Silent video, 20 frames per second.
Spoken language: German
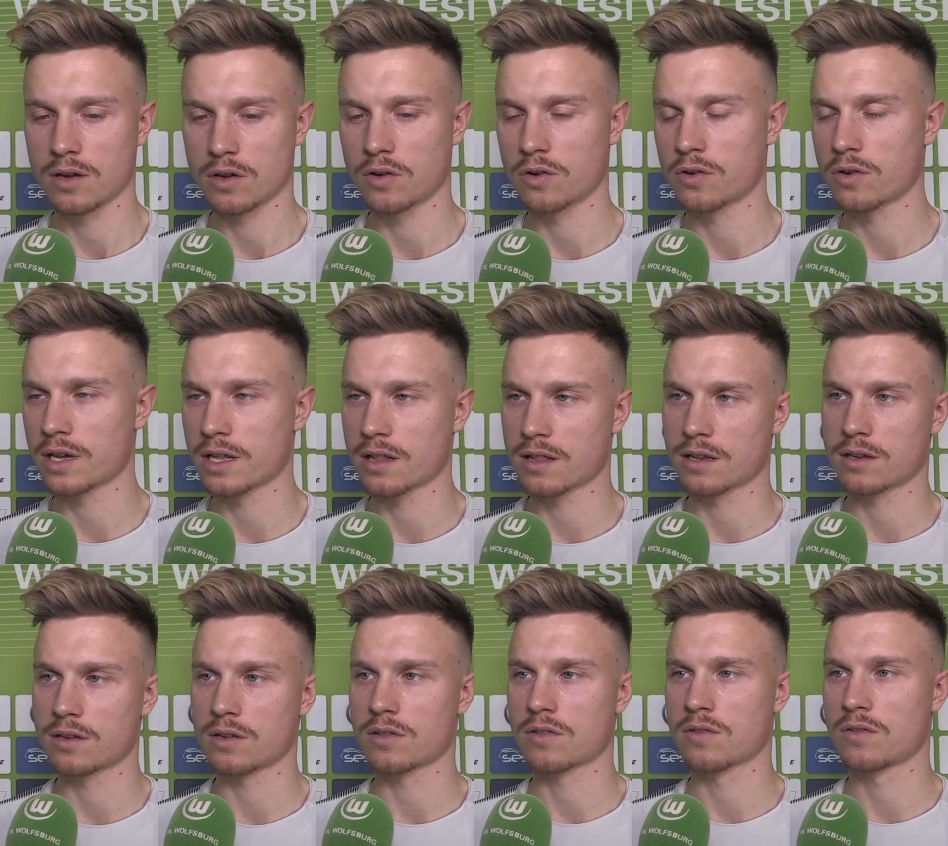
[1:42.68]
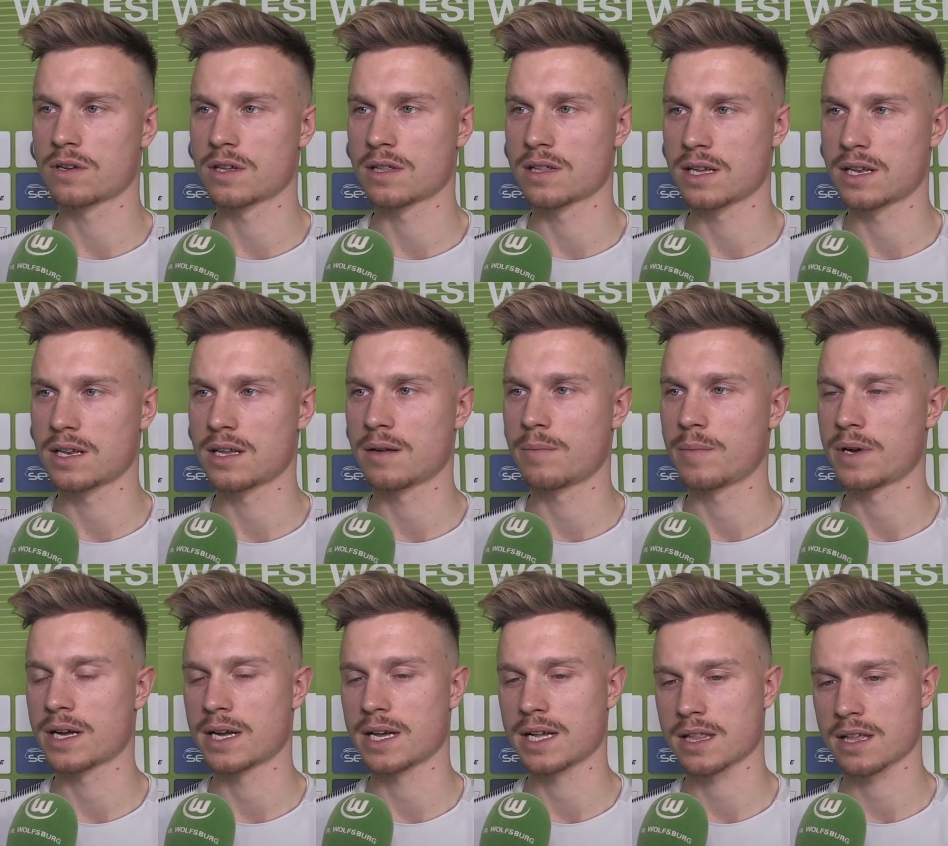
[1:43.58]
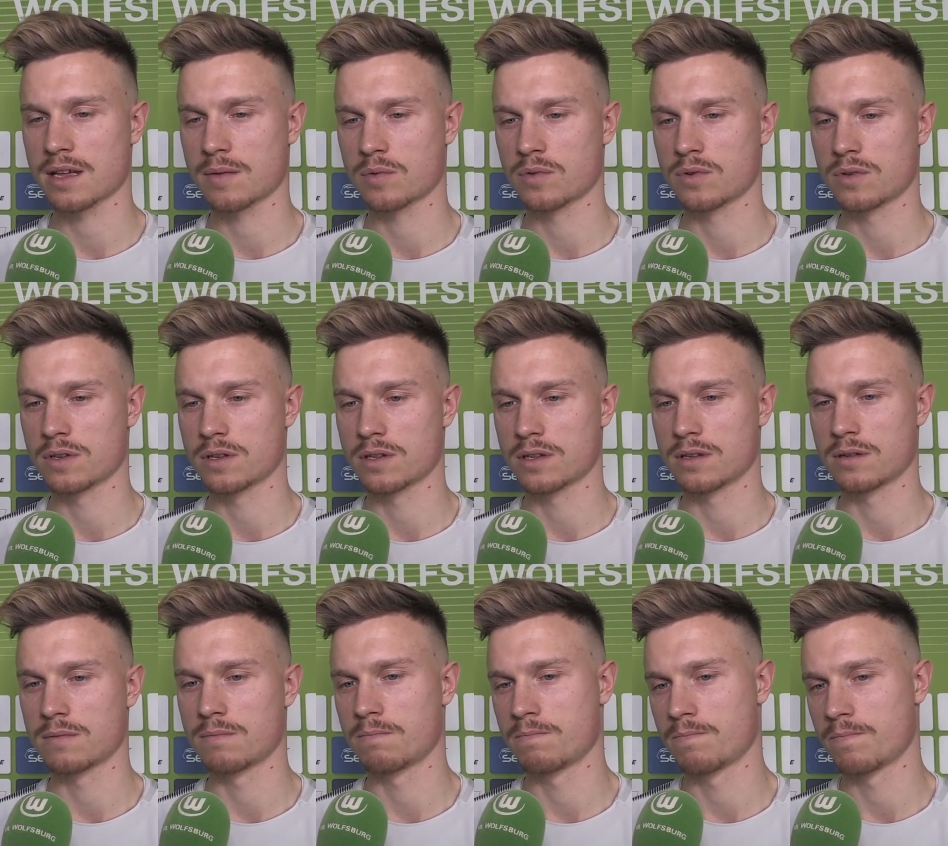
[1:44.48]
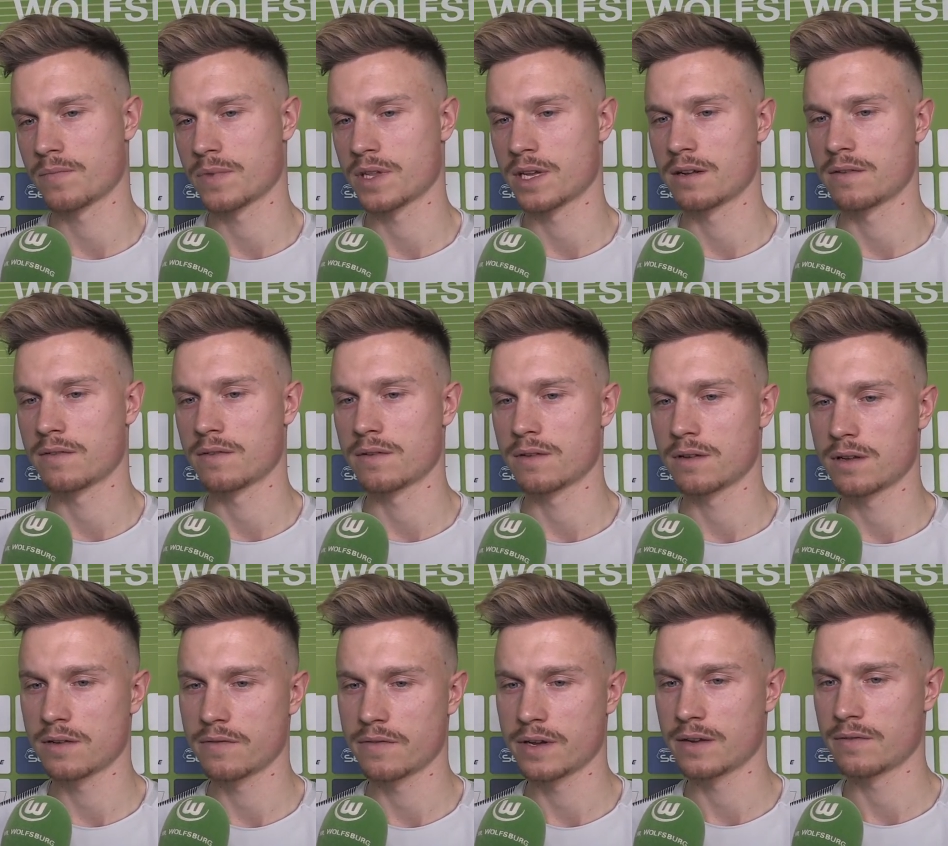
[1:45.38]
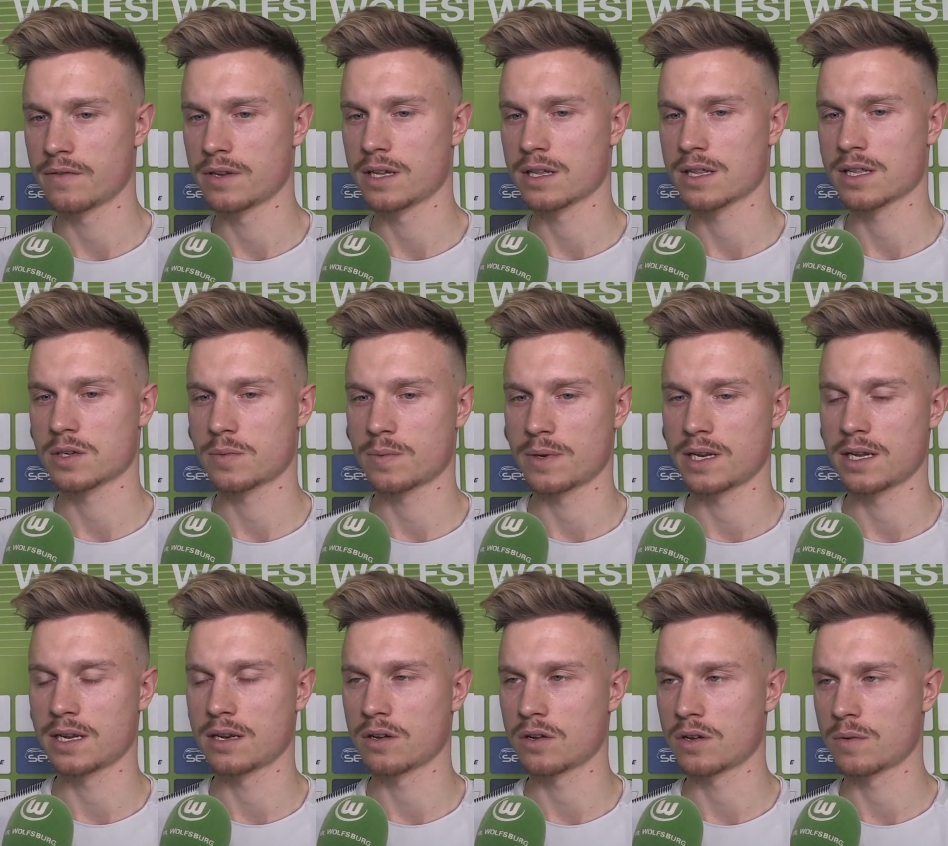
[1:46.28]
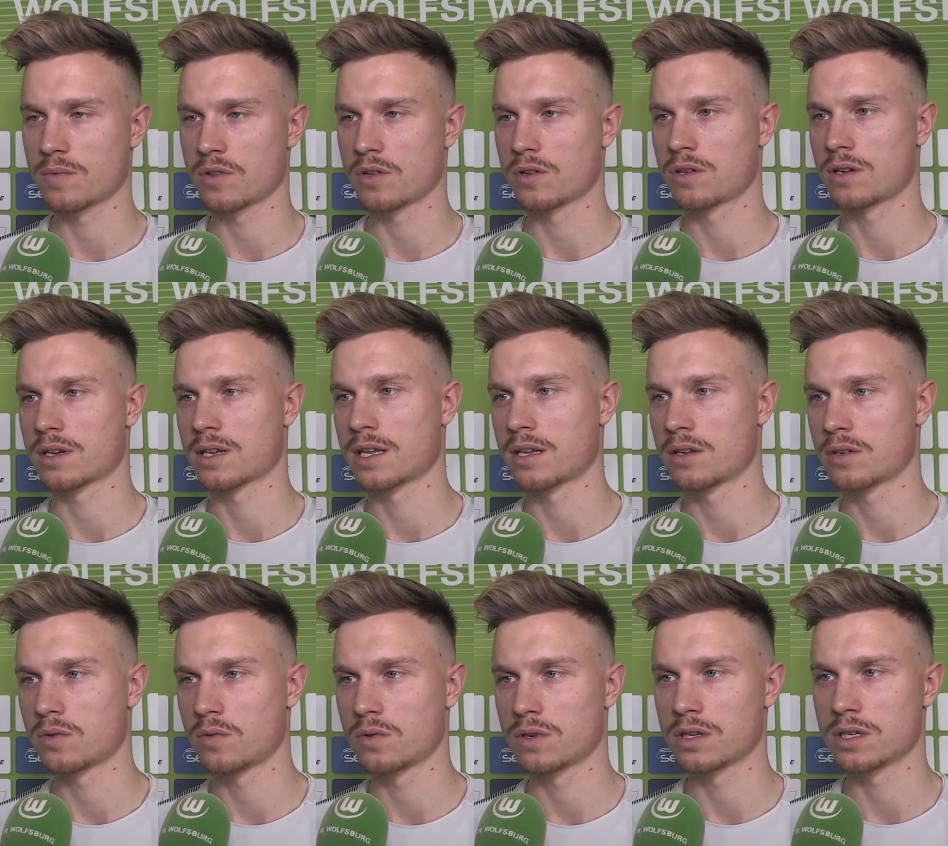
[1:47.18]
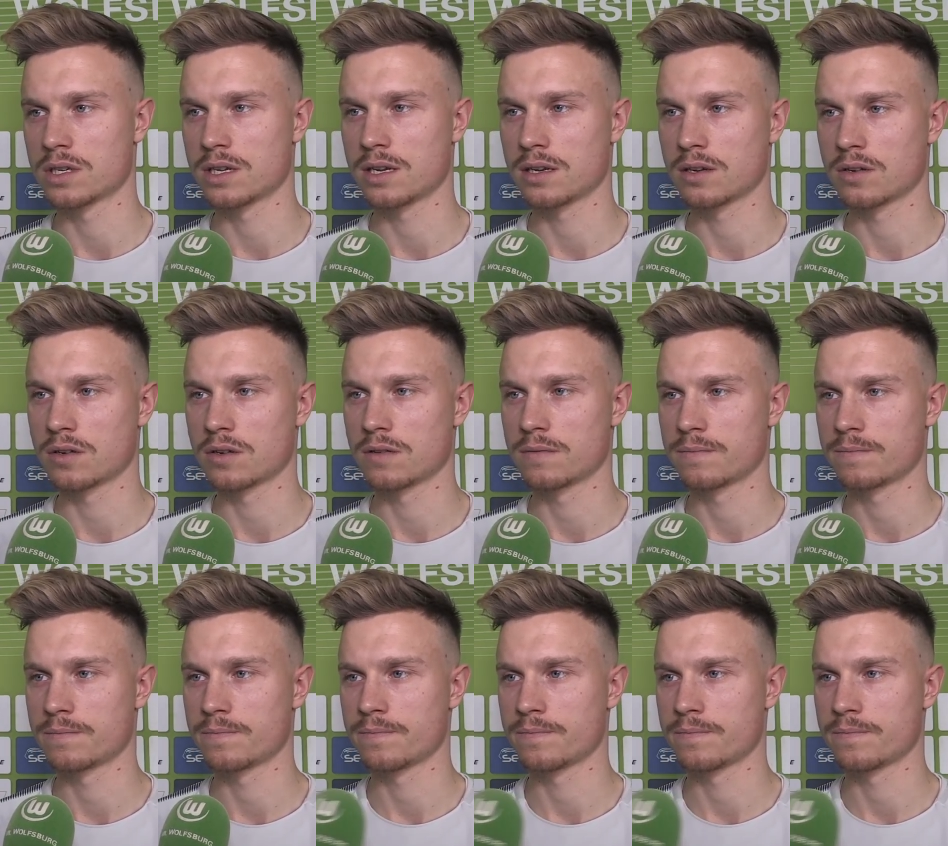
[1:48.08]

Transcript: Konkurrenzsituation, dass jeder immer Gas gibt. Und ähm, dann werden wir das Spiel dann auch am Sonntag, denke ich, gut gestalten können.